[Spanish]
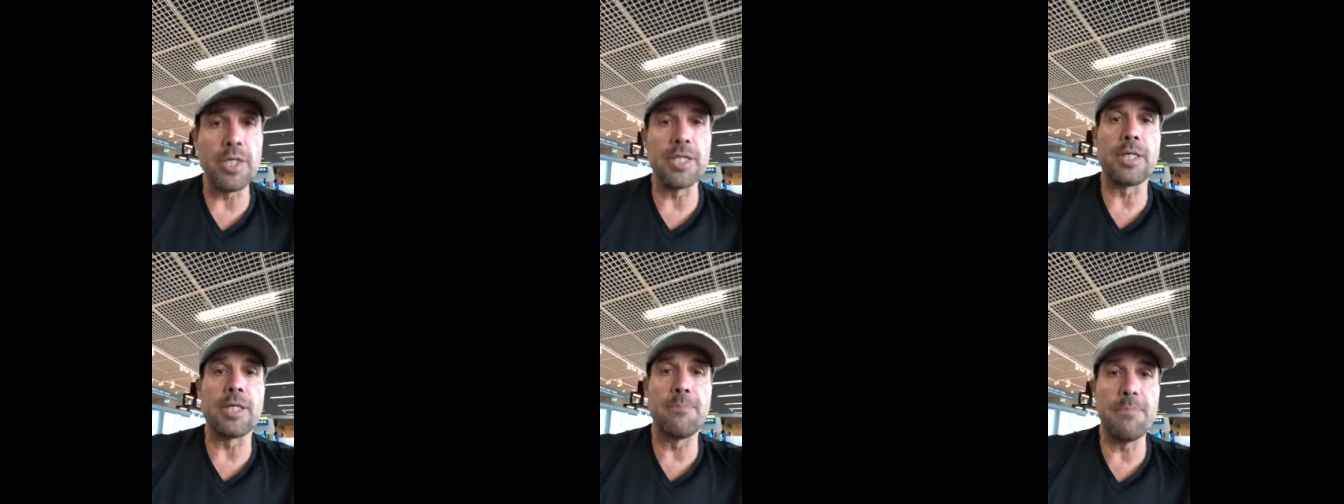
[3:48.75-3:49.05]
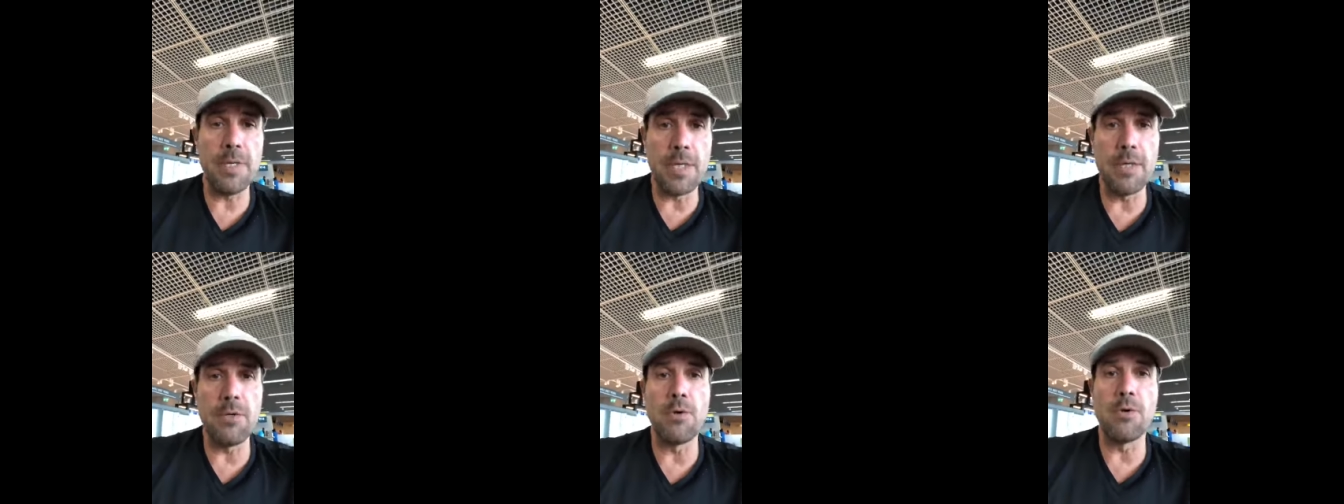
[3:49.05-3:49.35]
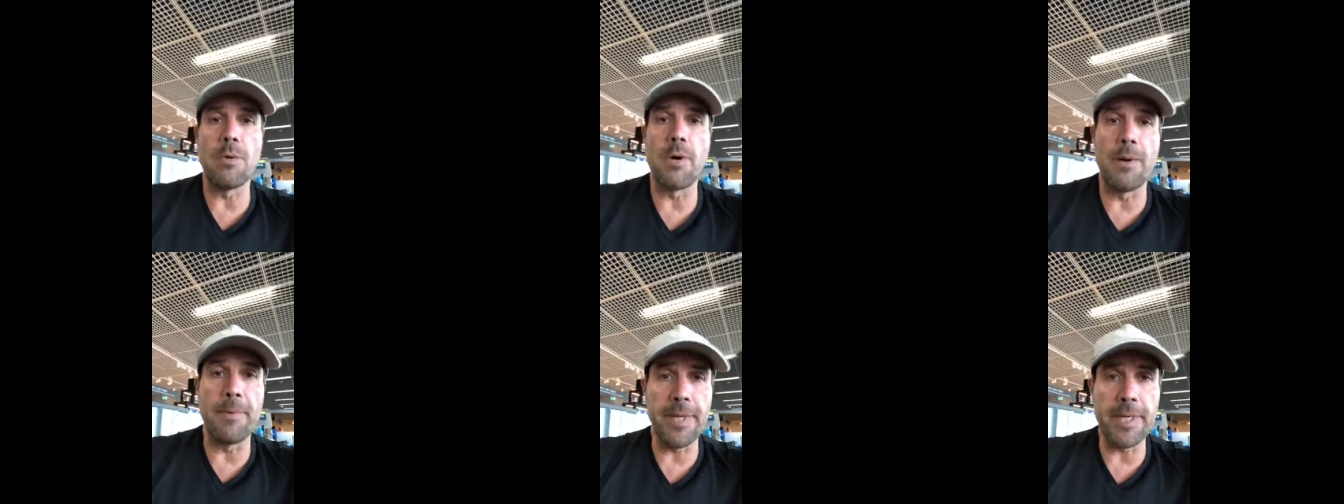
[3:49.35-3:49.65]
que también
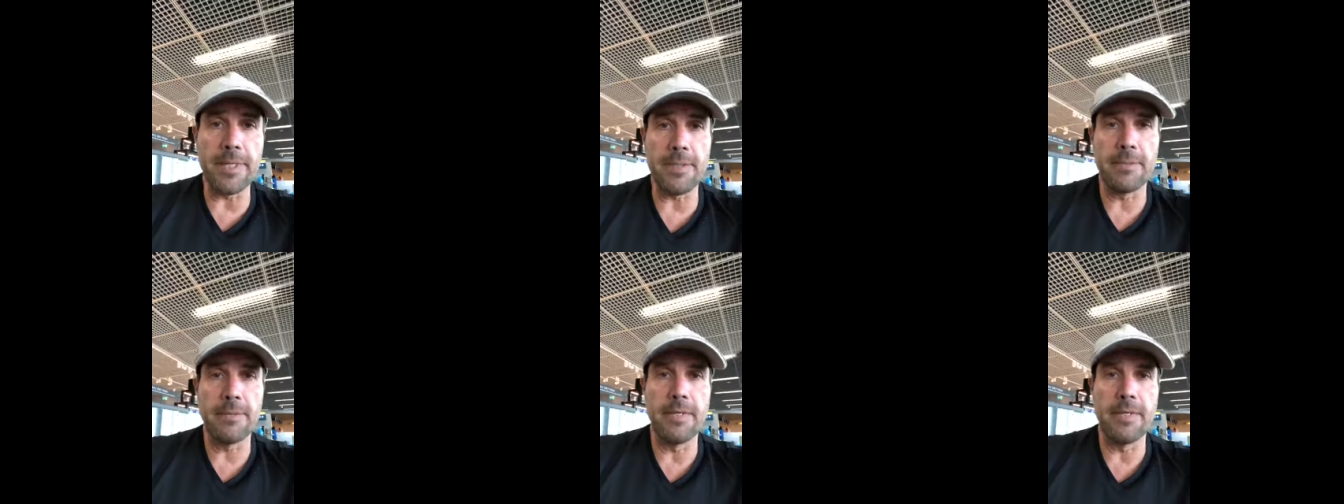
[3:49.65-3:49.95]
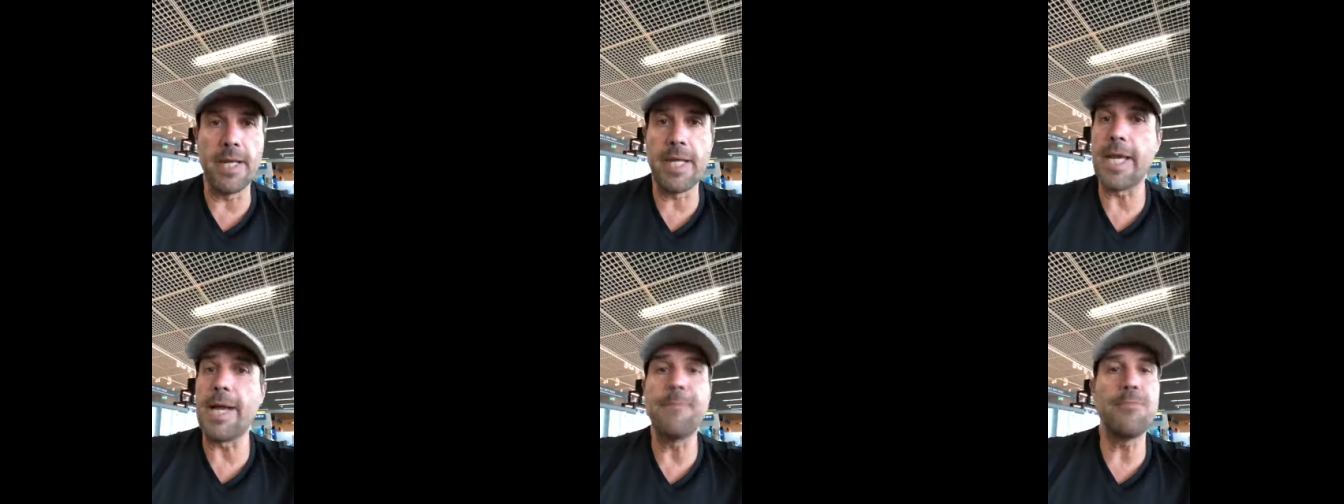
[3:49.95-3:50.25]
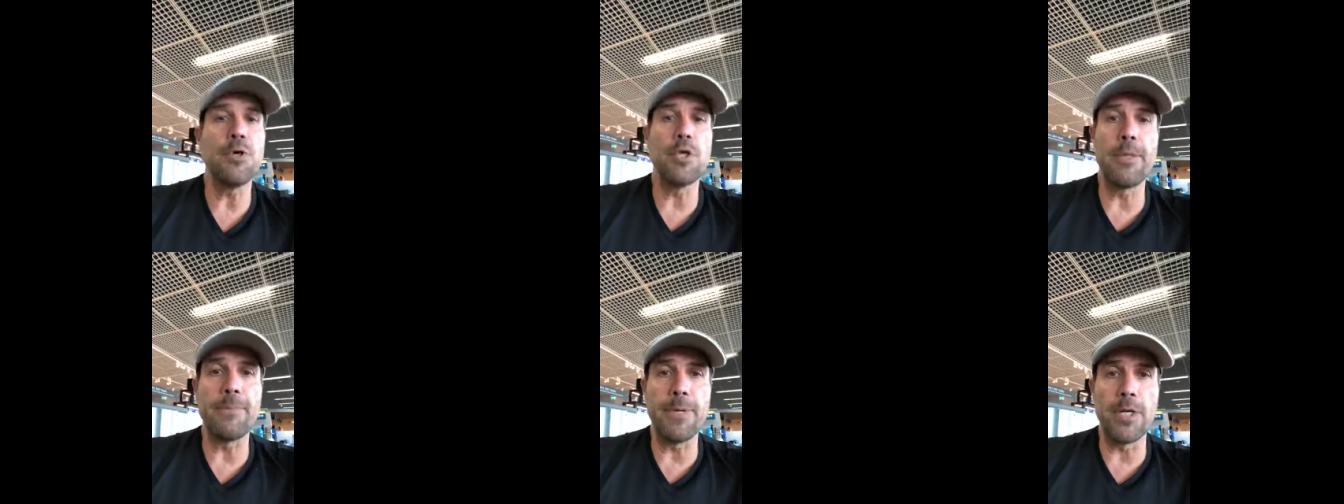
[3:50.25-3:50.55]
no va a haber es
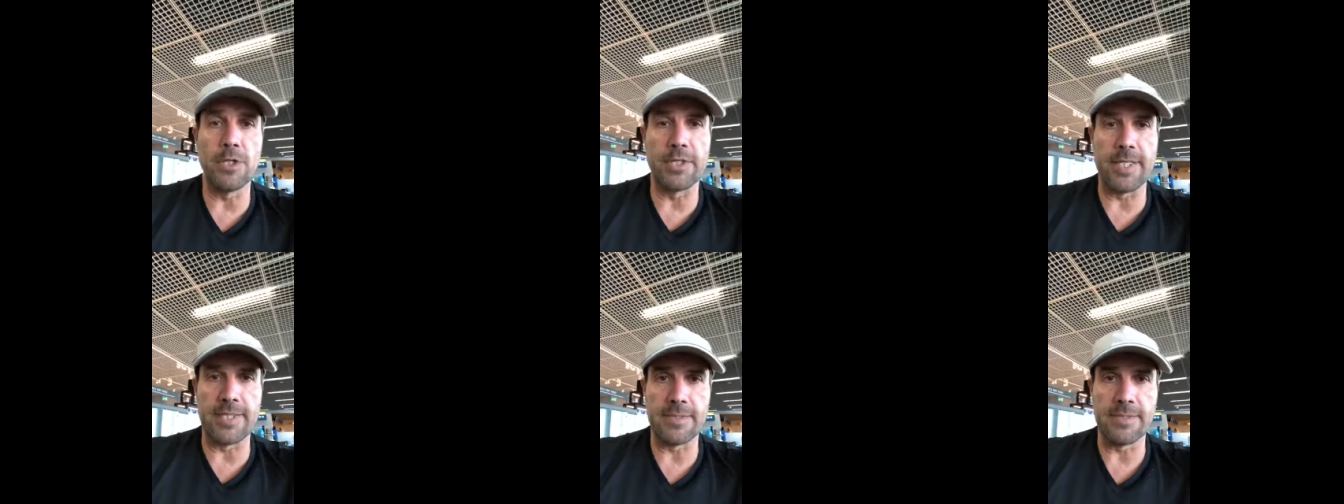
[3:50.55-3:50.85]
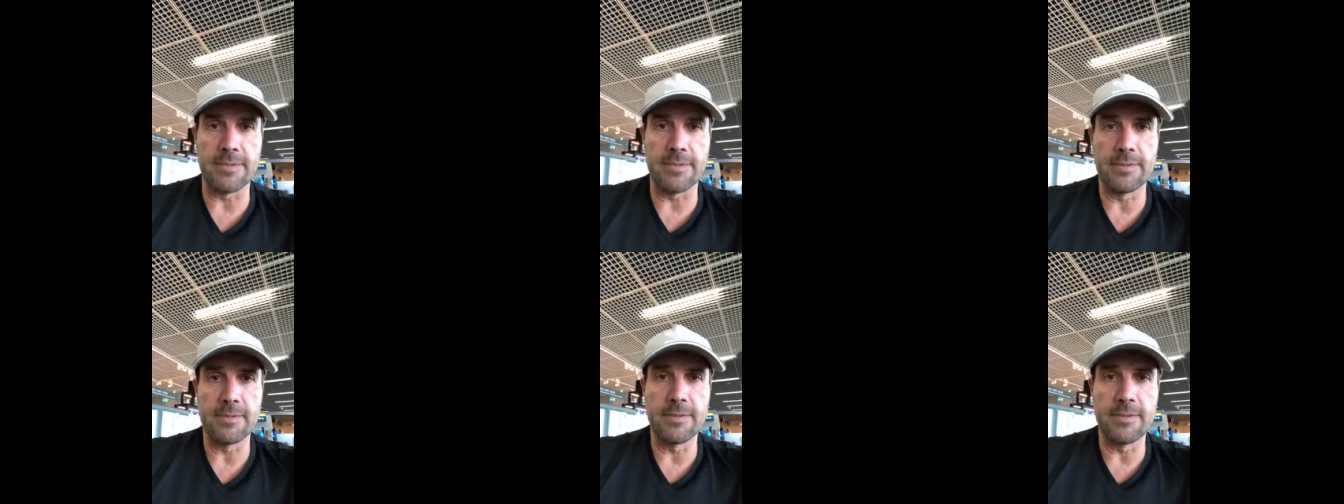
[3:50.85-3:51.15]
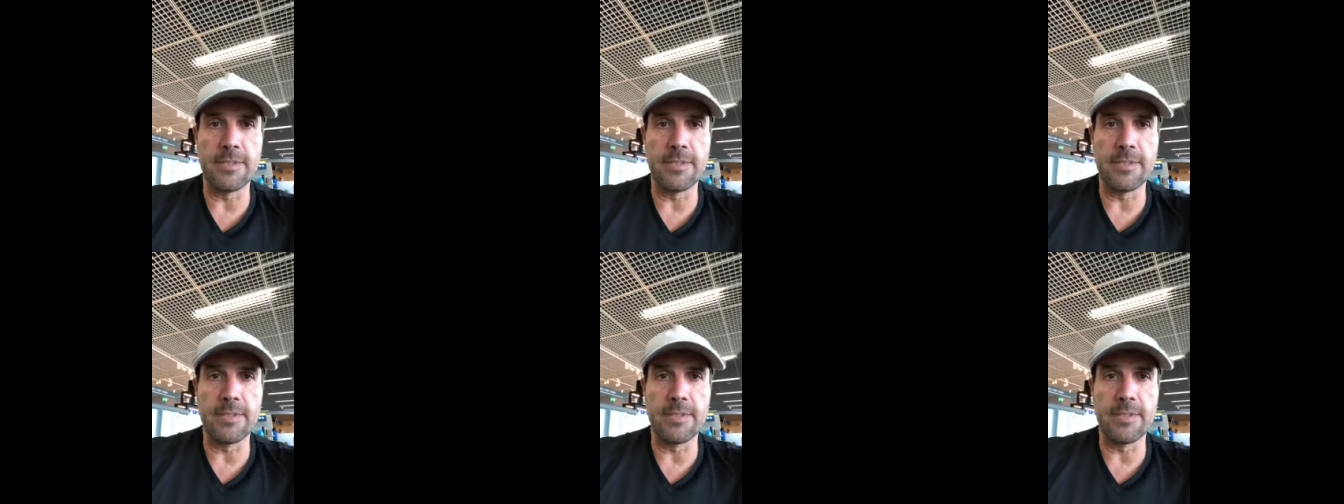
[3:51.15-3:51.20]
cambio de pelotas.